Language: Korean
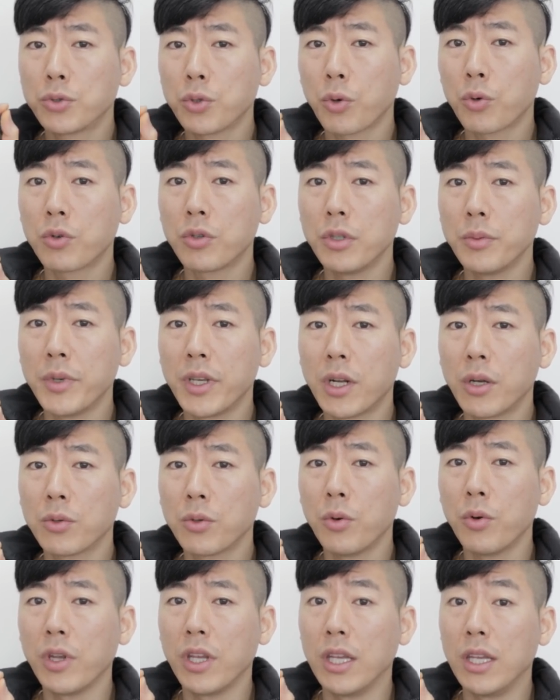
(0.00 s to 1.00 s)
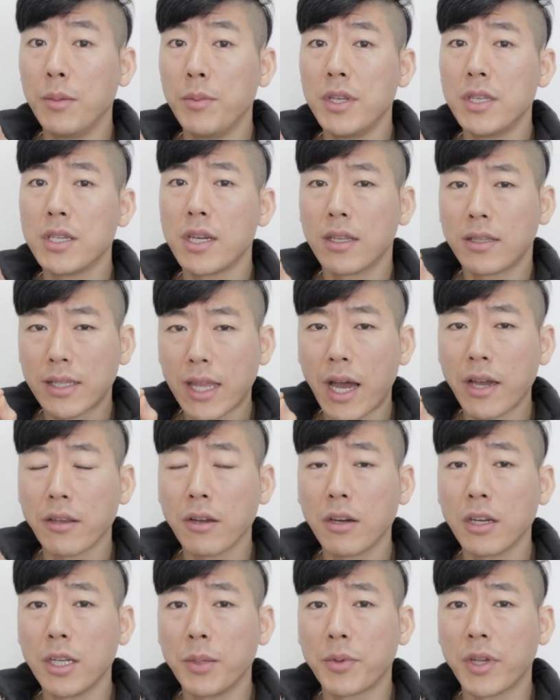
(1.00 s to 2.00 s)
조금이라도 이미지에
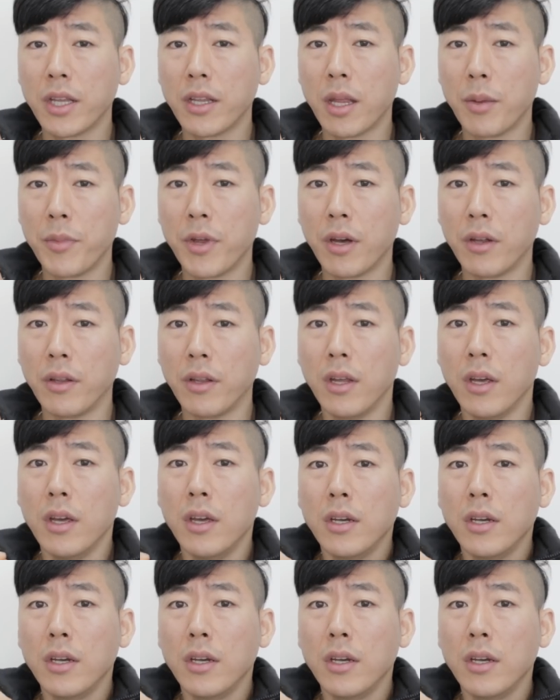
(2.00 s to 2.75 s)
타격을 입게 되면